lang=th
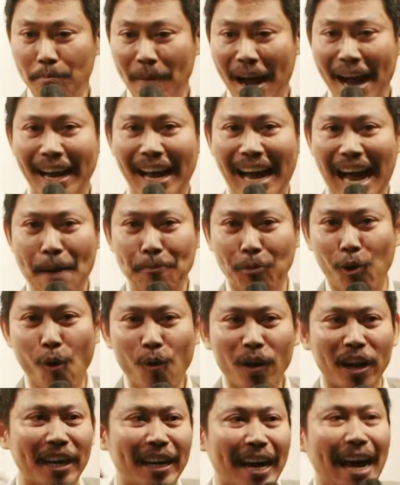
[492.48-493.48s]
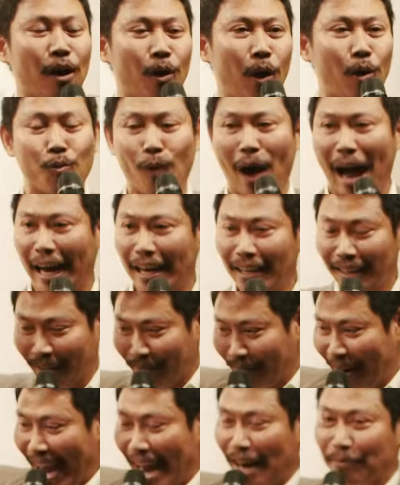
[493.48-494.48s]
มะขามคุกเกลือวะ
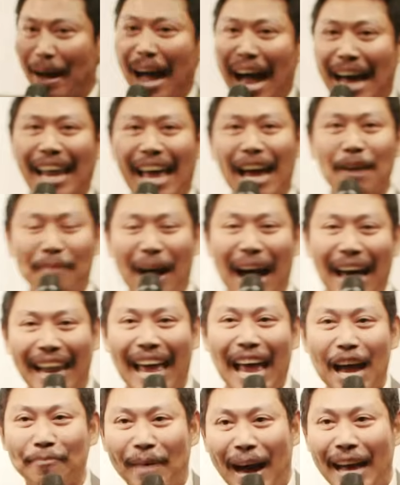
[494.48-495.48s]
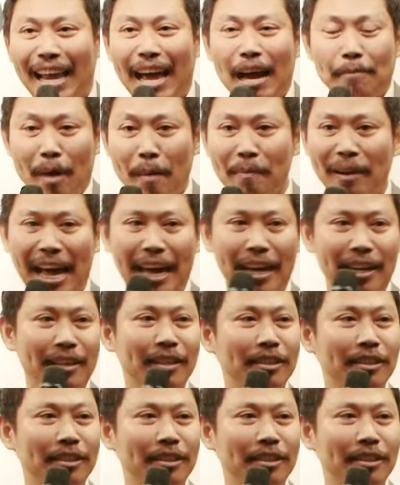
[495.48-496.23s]
แม่งมาแล้วไม่เป็นไร